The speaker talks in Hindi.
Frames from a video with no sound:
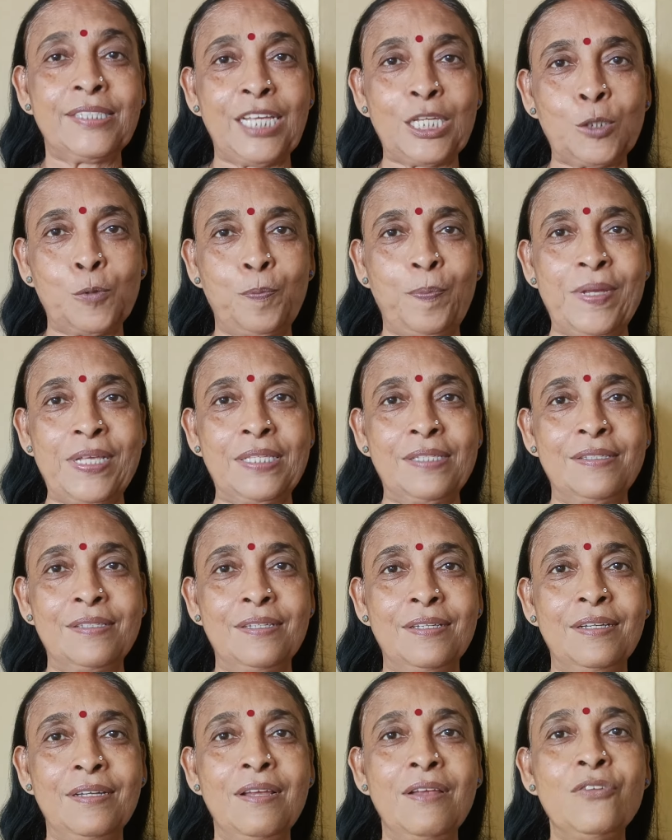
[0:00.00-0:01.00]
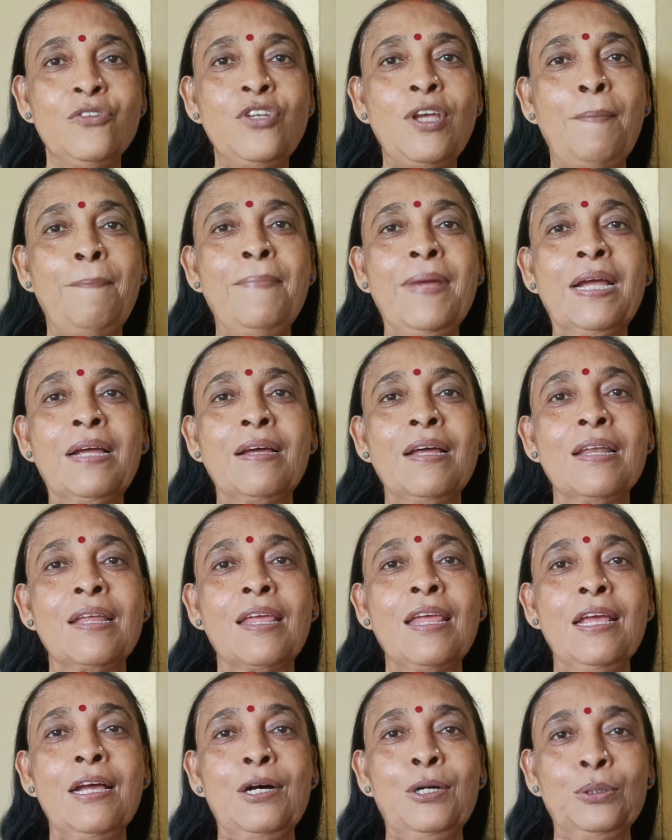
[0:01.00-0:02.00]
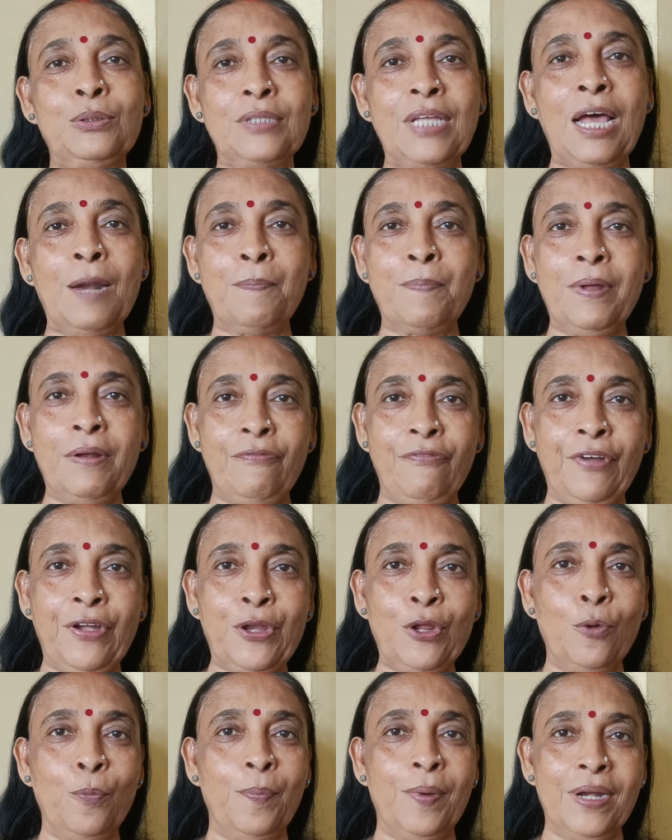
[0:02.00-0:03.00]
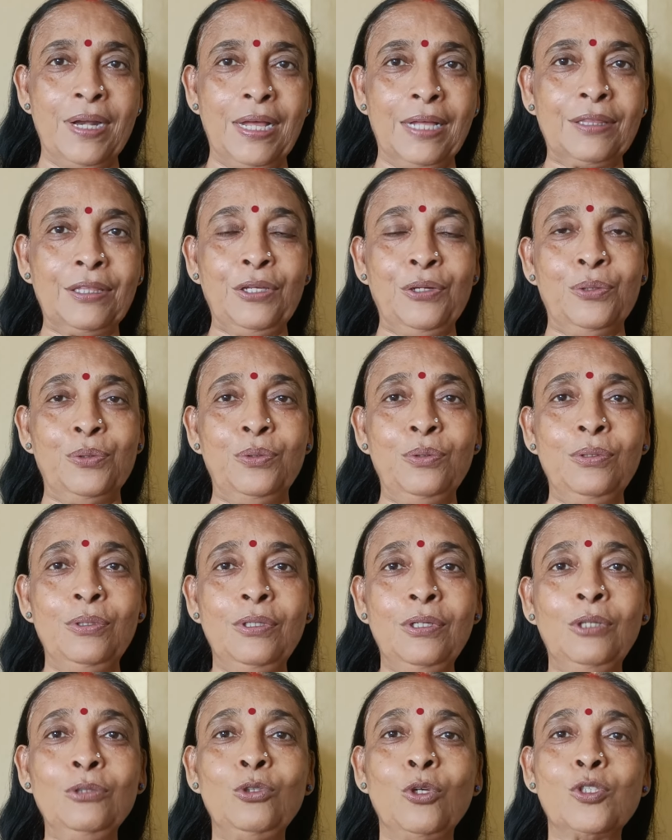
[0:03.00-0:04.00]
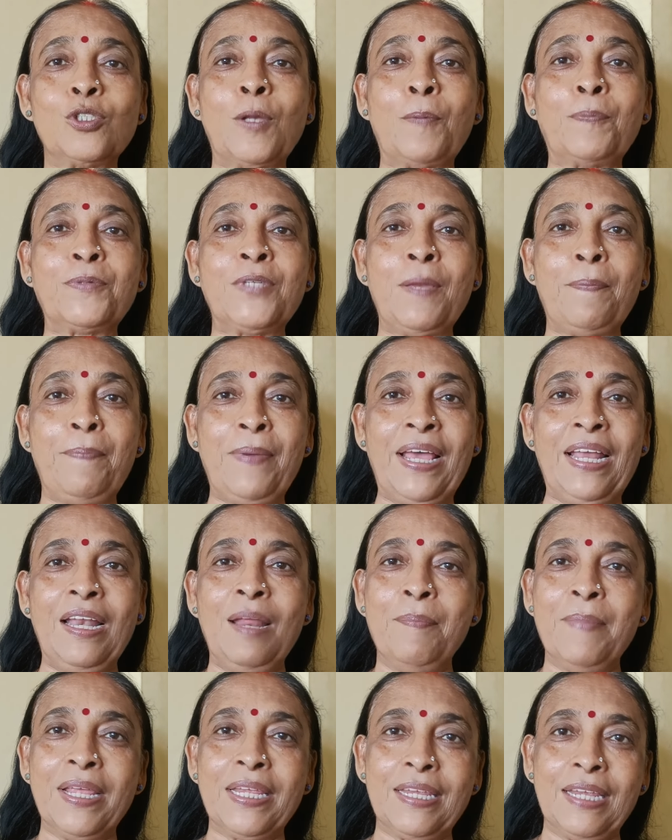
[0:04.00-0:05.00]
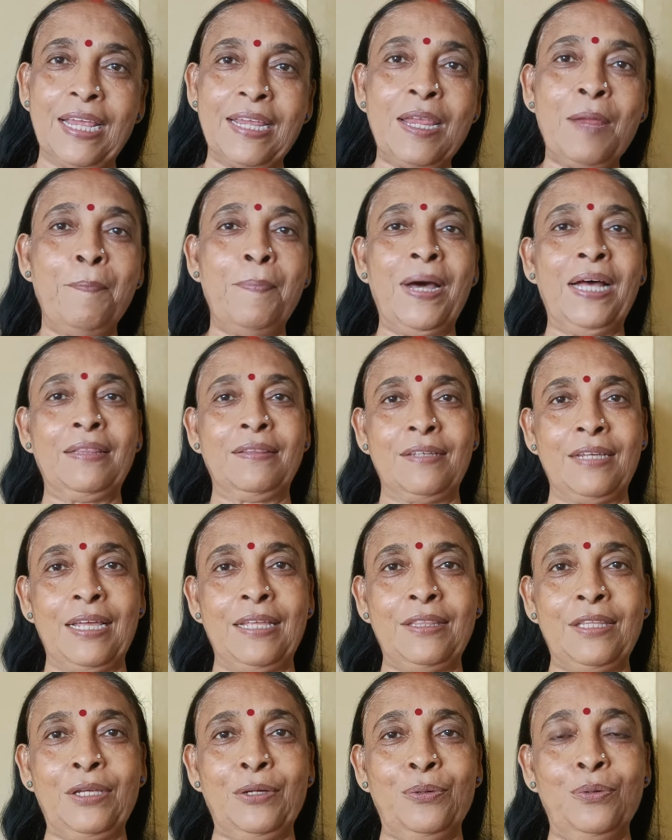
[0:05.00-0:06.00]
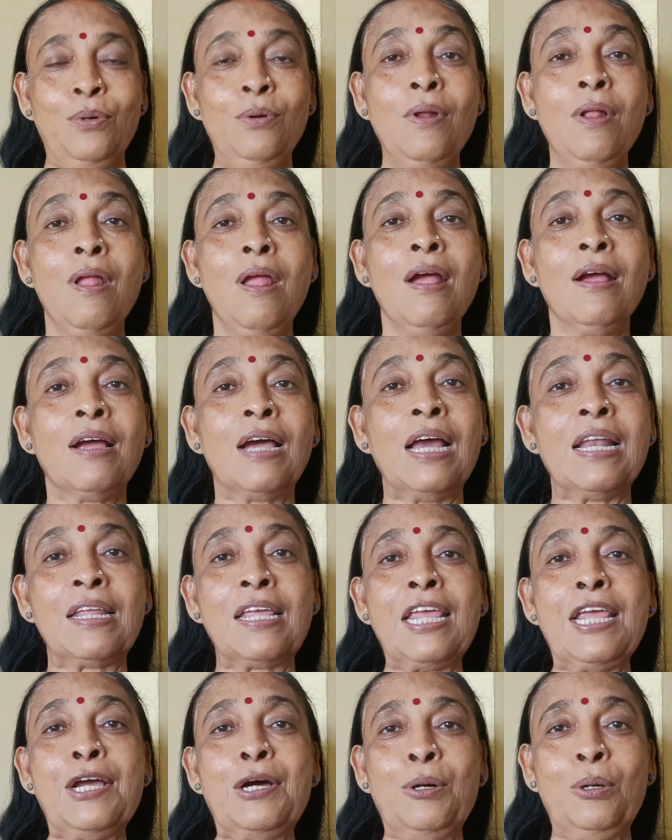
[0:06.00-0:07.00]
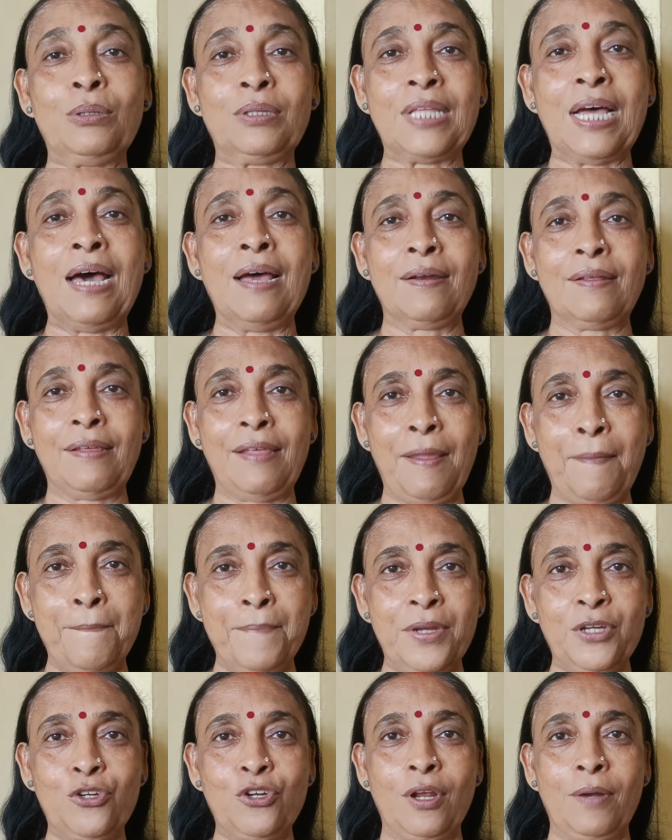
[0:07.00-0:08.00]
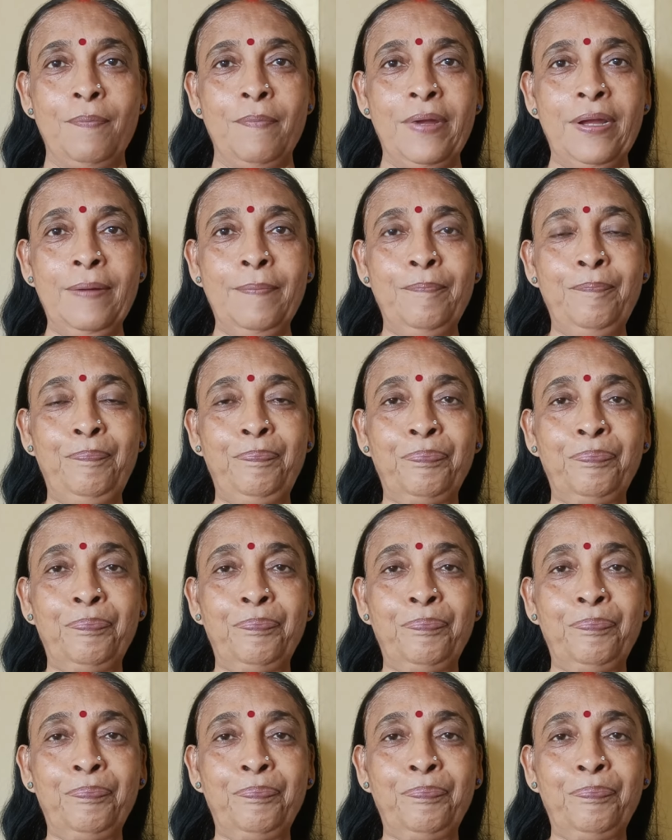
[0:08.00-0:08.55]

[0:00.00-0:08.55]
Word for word: सस्पेंस जब मैं कल की अवतार पर वीडियो बनाती हूँ तो सबसे पहले मैं यही बात कहती हूँ कल की अवतार के मिशन में